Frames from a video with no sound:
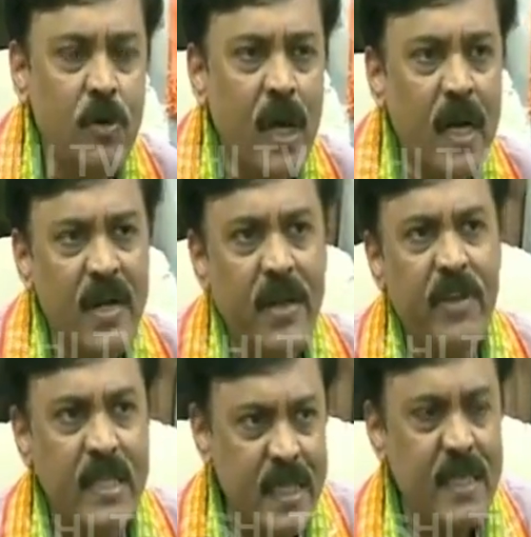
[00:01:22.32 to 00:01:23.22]
గారిని
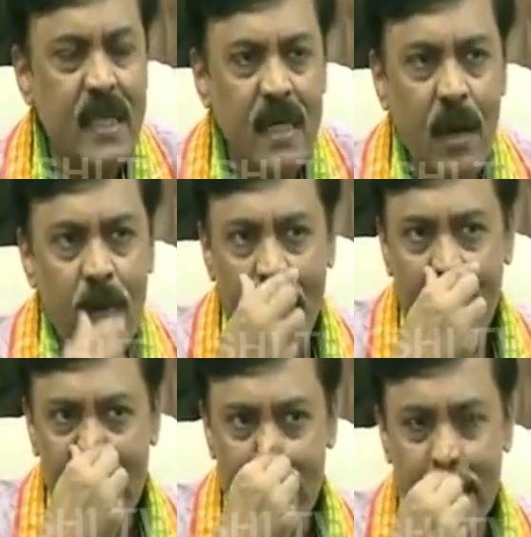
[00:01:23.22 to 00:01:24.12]
వ్యక్తిగతంగా కూడా
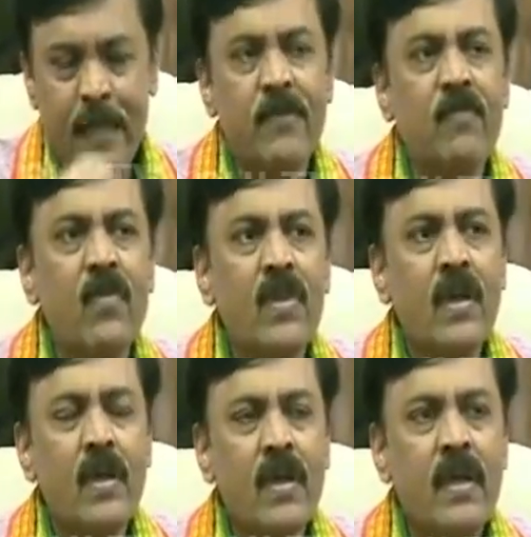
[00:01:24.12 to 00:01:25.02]
కలిసి
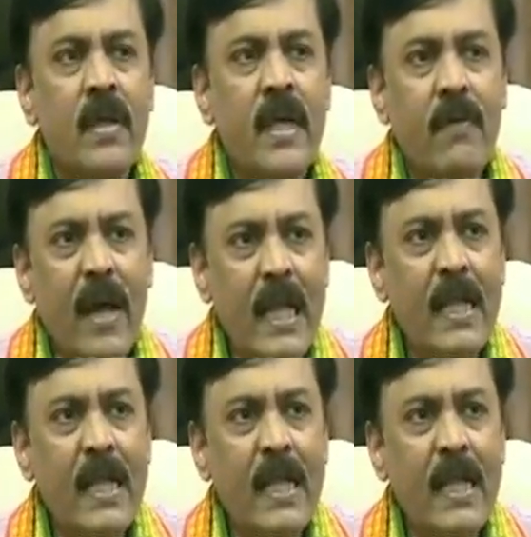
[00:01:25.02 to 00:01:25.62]
ఈ రైల్ని